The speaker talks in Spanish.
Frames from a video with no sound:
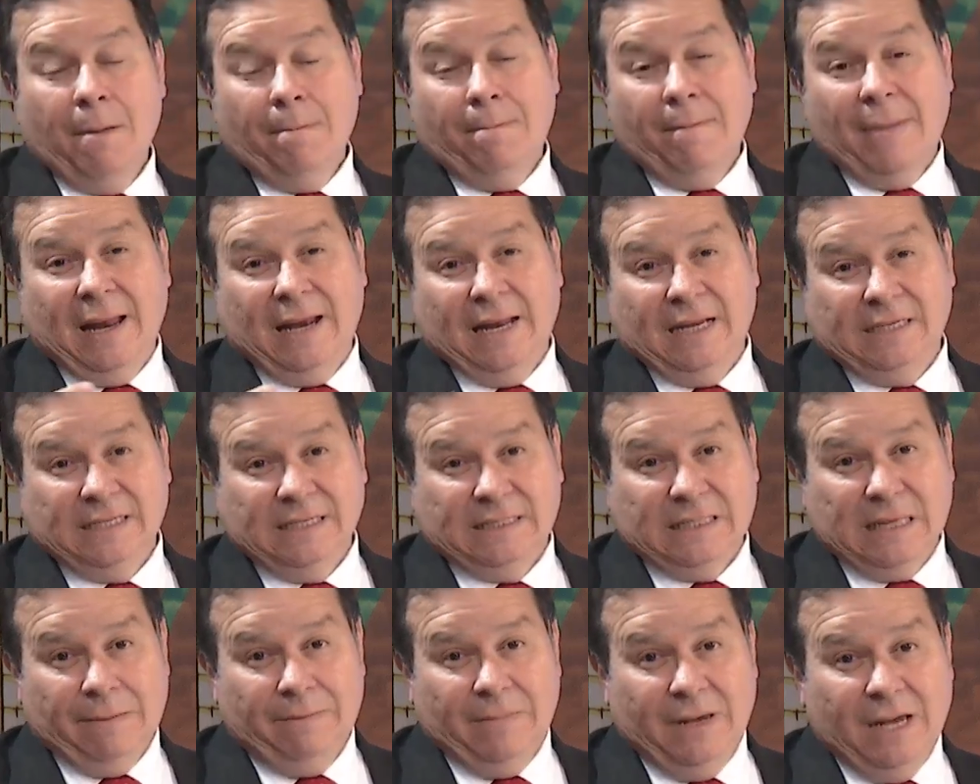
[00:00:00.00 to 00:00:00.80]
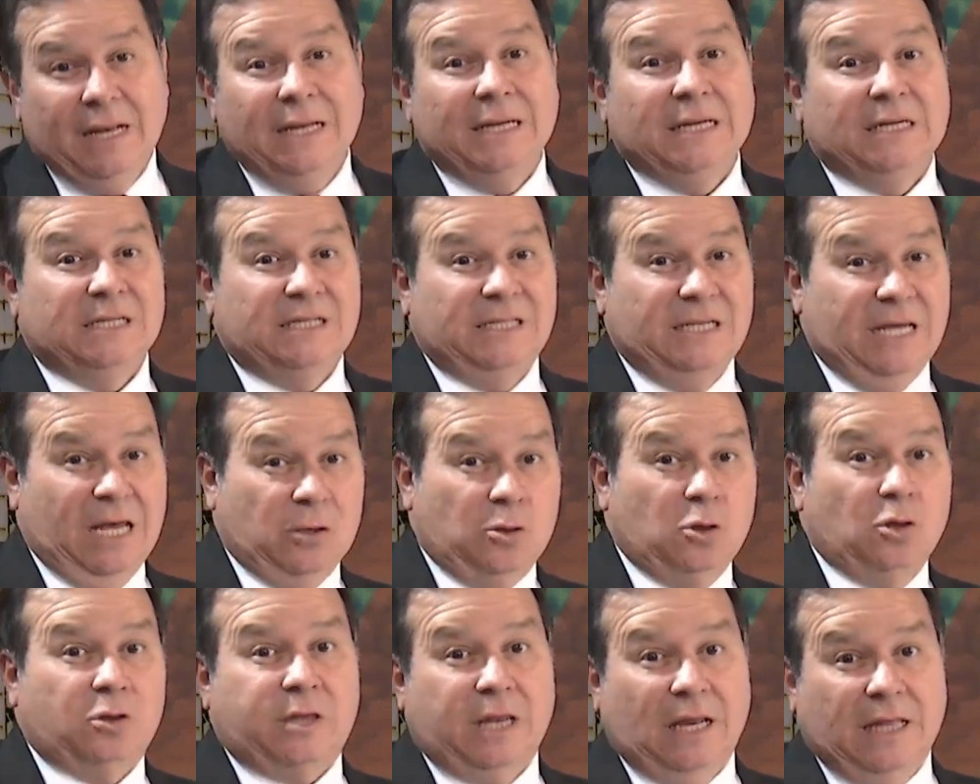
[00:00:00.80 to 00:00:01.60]
más las
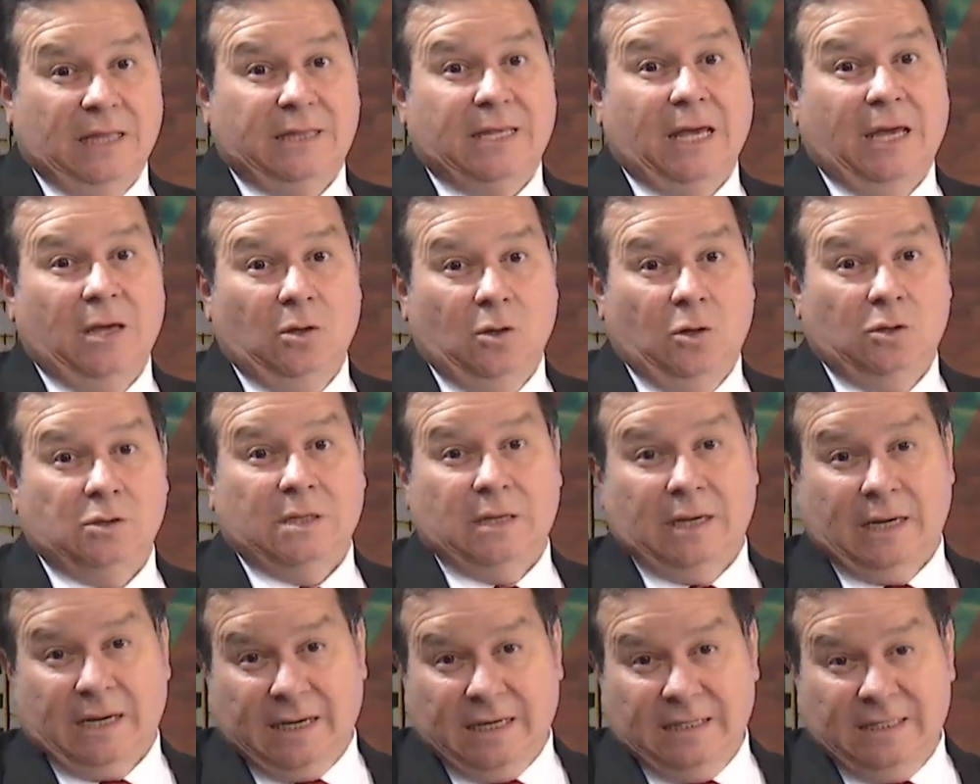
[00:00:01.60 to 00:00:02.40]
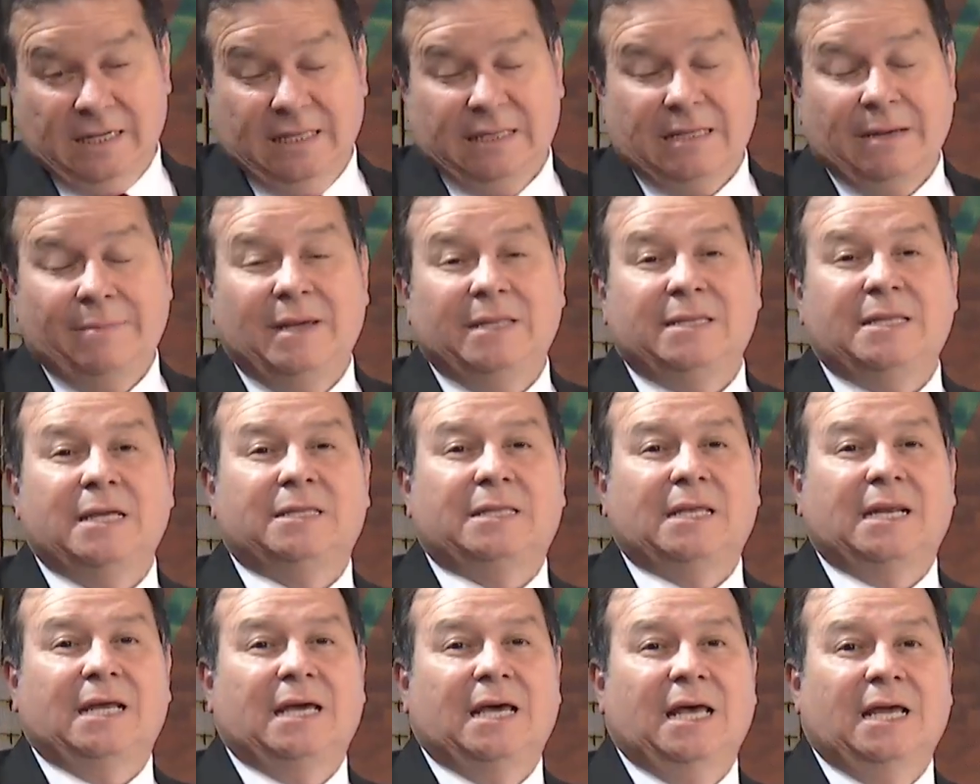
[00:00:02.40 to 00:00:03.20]
7.132 recientemente
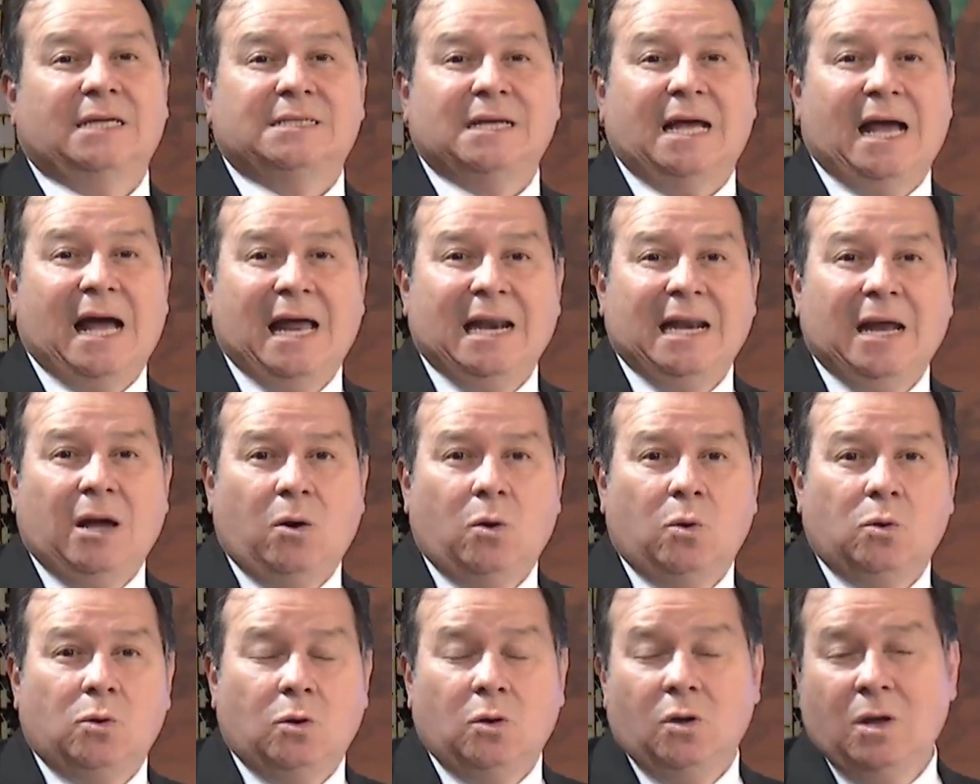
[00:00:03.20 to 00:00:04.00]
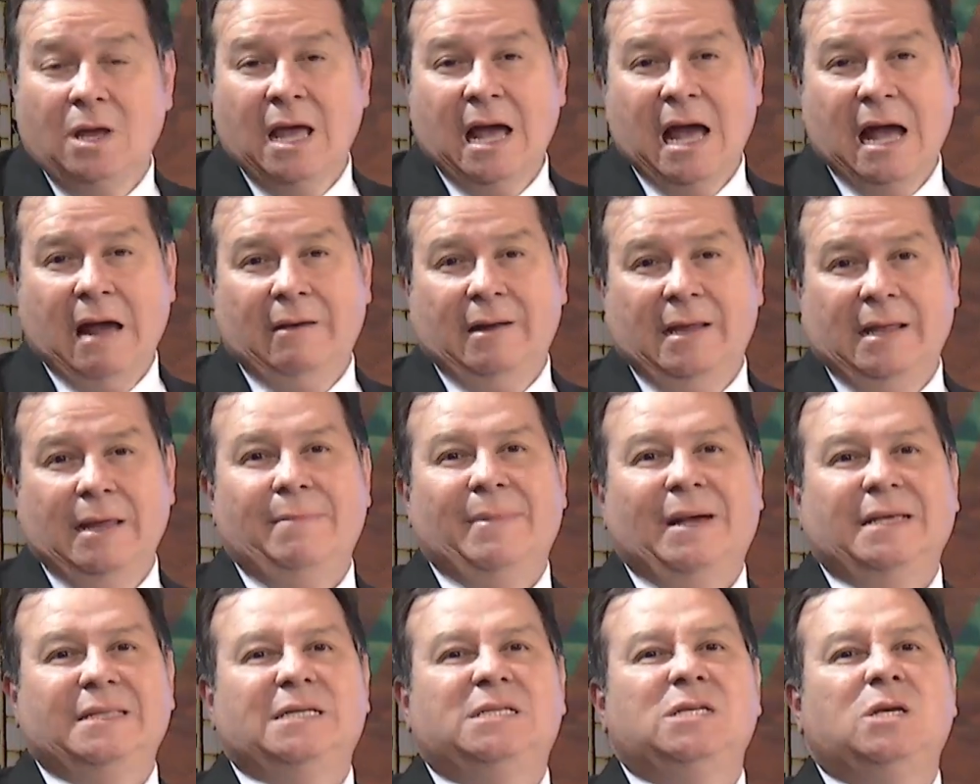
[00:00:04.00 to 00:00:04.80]
entregadas a la ONU, habla de
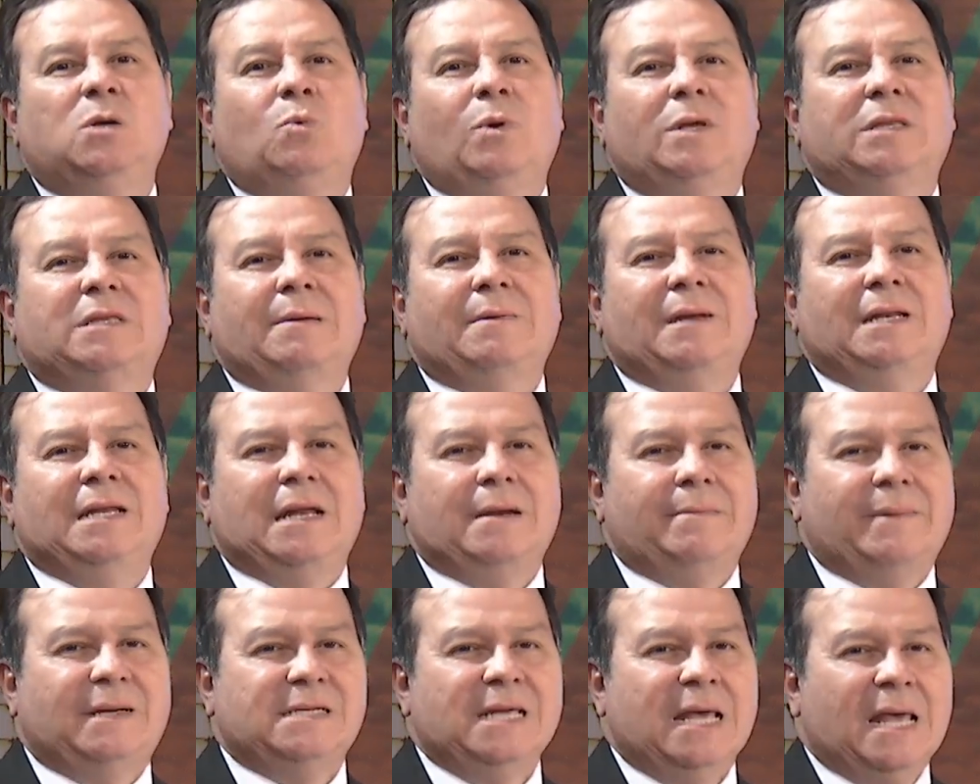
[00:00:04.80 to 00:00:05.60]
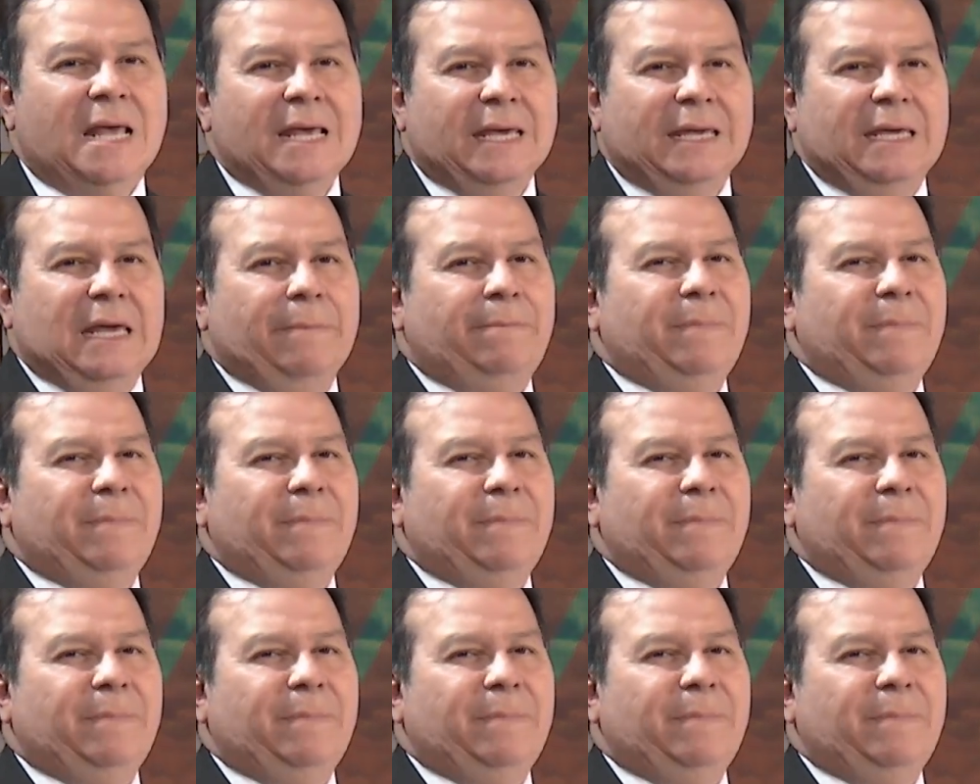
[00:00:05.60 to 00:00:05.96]
más de 50.000 armas. ¿Qué